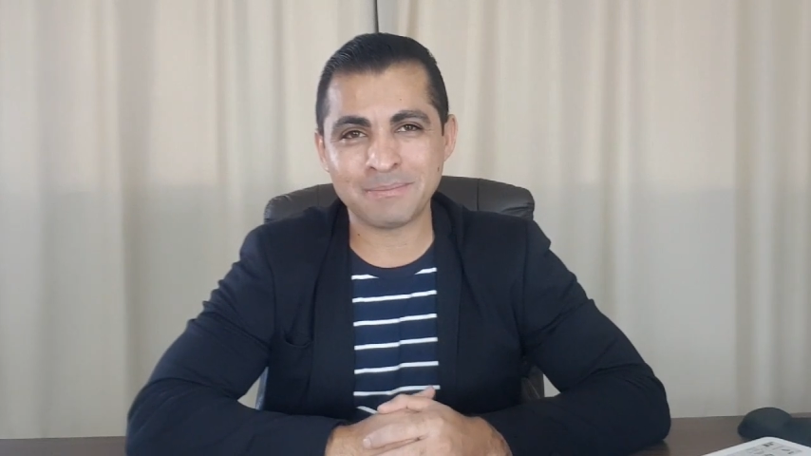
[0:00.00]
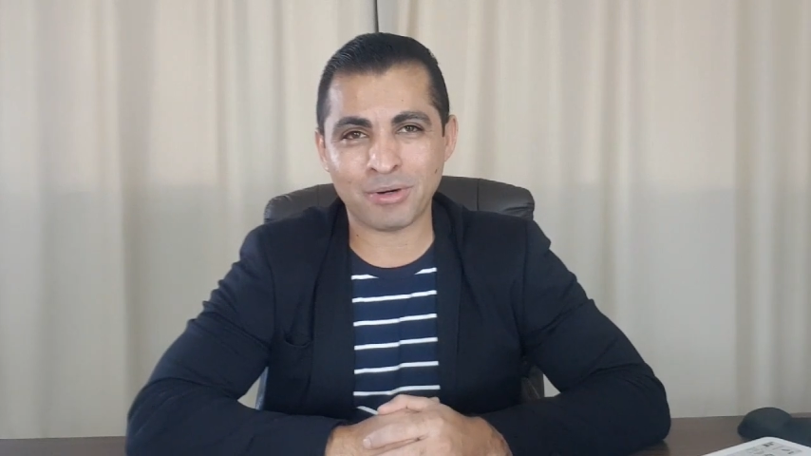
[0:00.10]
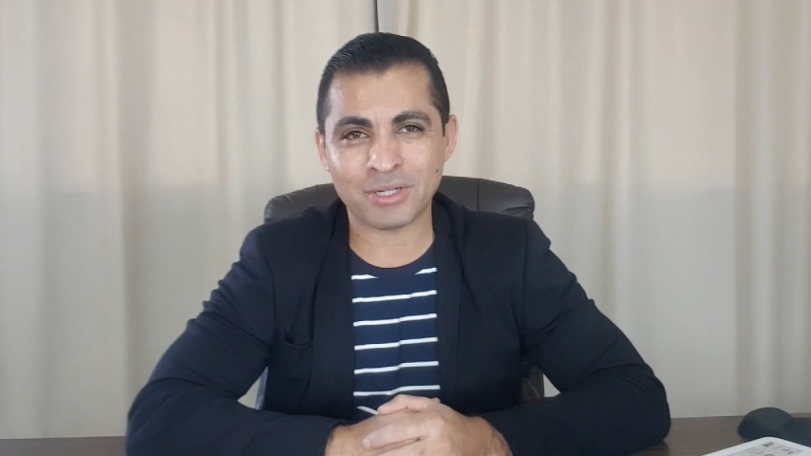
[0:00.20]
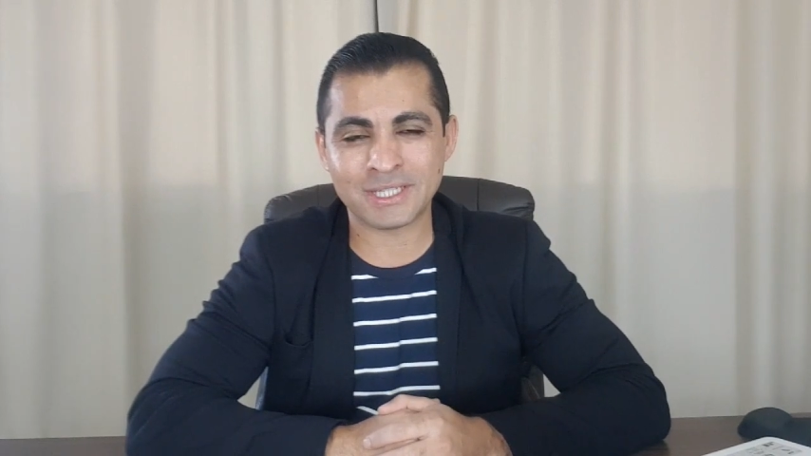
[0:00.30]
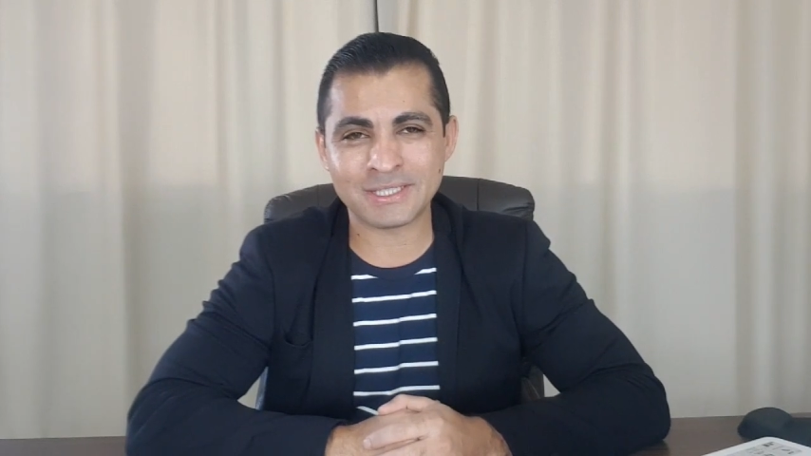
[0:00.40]

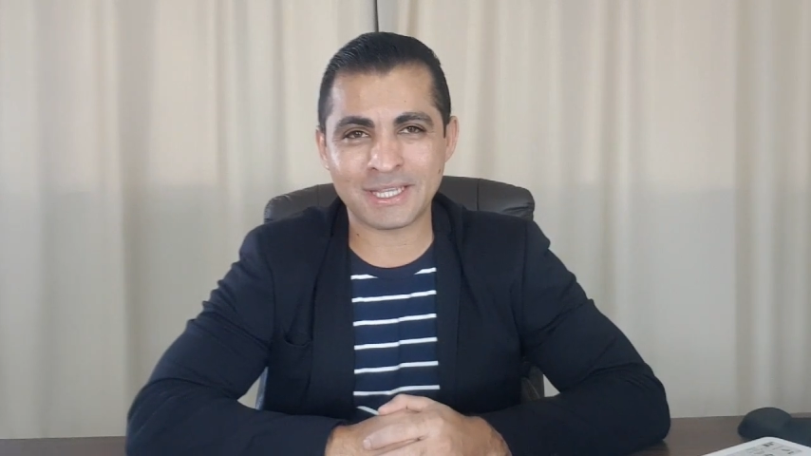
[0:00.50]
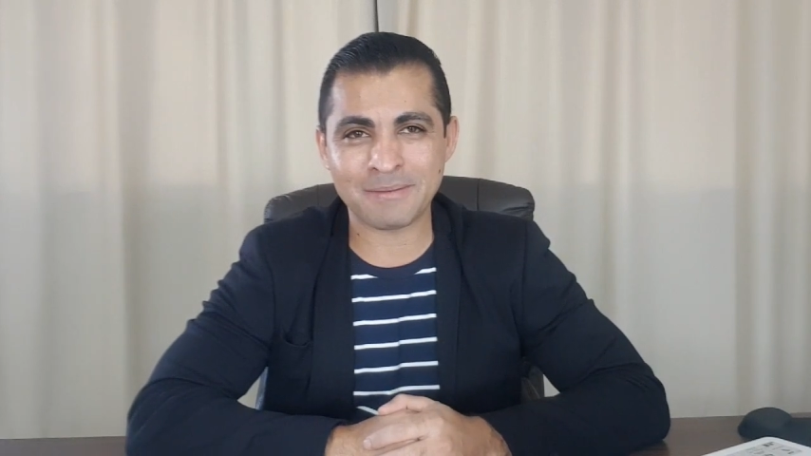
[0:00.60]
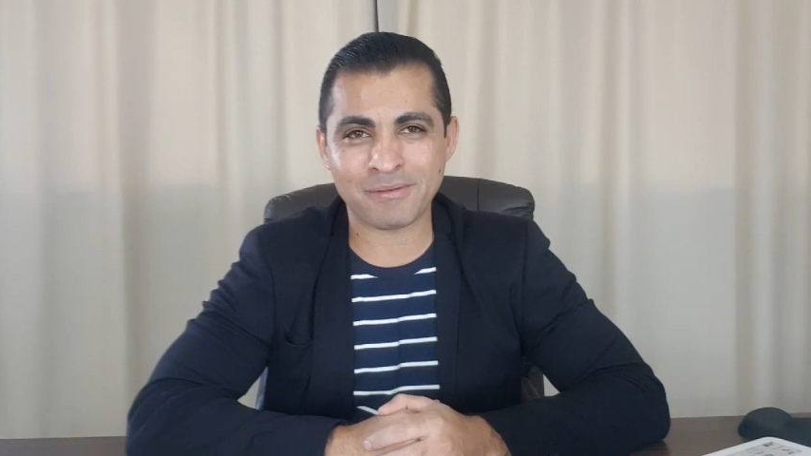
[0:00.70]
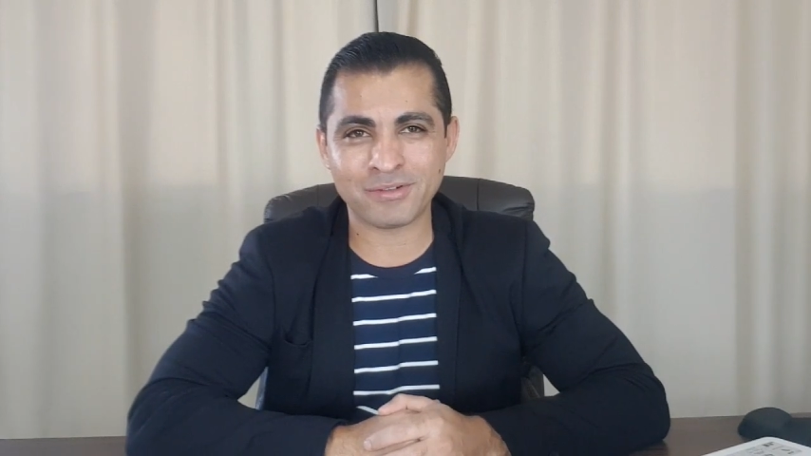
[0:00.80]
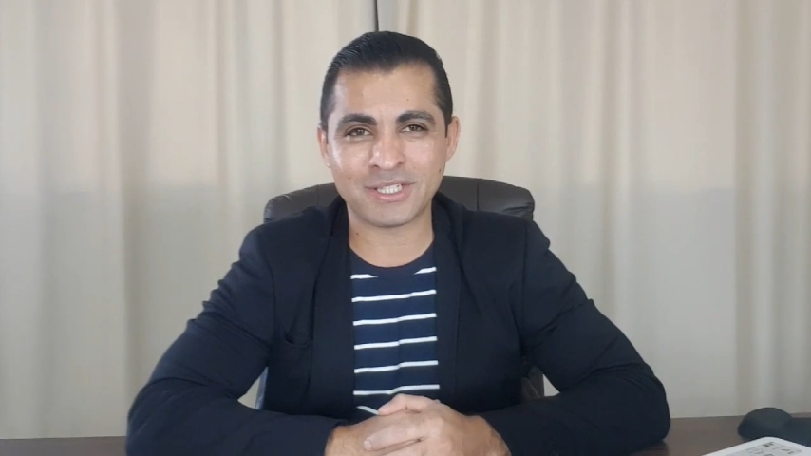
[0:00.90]
importantes aqui
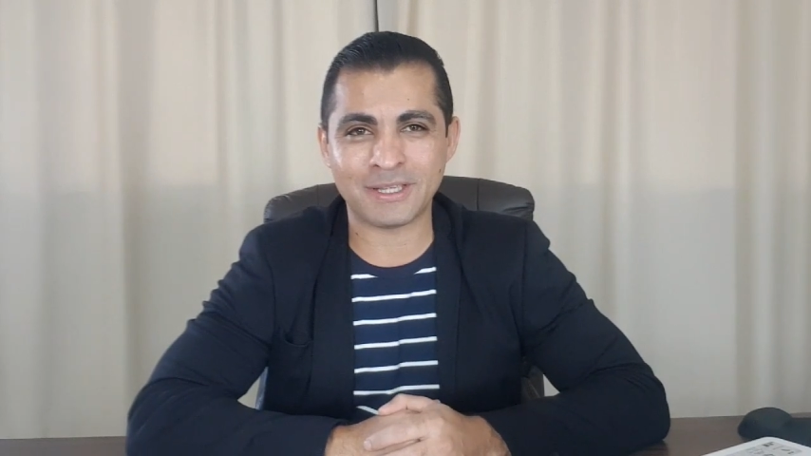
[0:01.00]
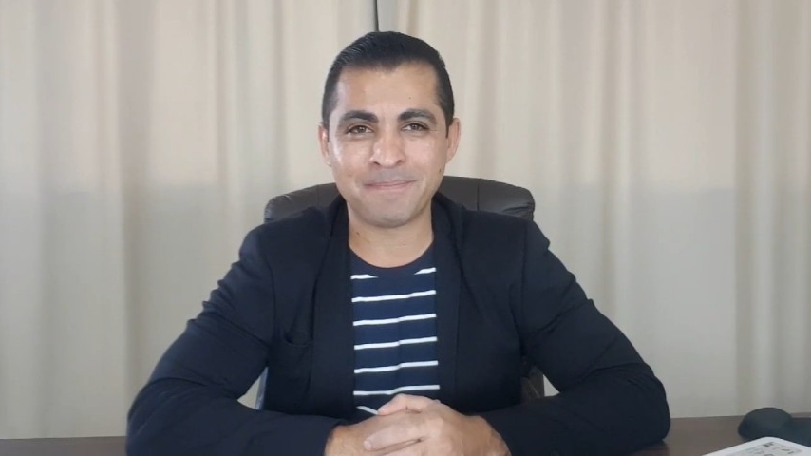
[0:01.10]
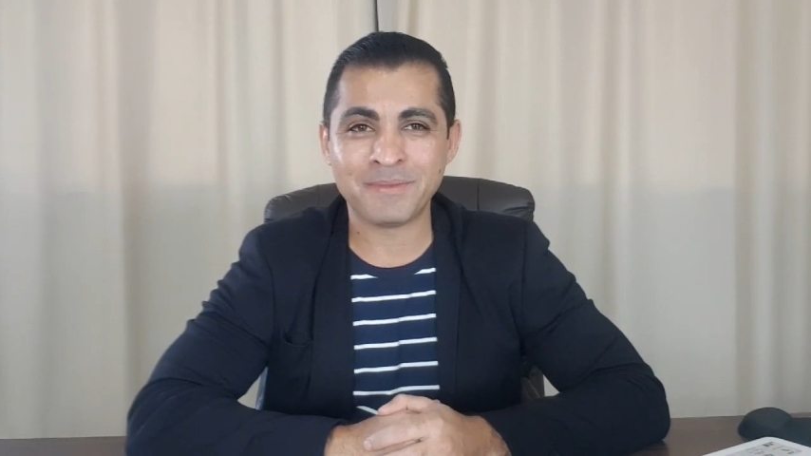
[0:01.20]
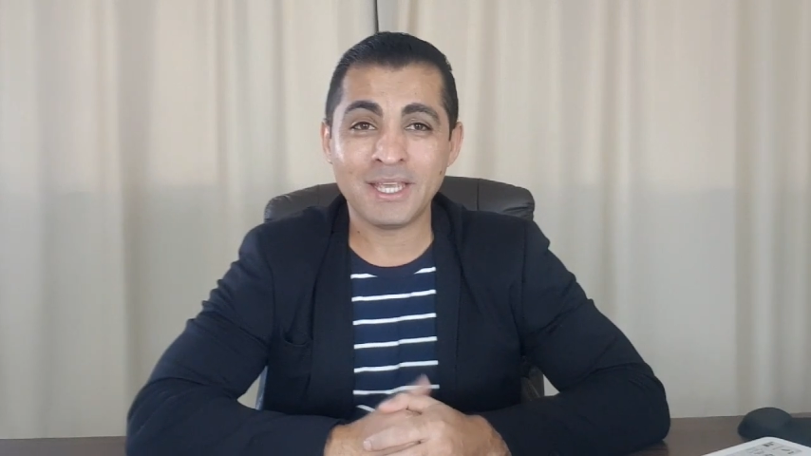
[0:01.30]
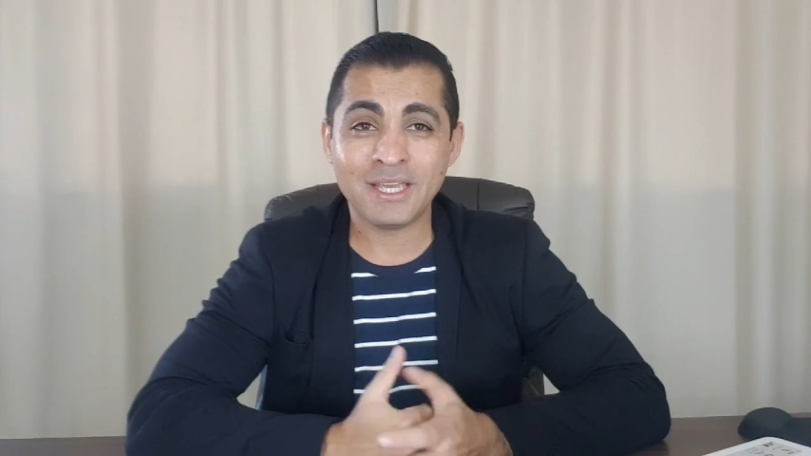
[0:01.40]
para você.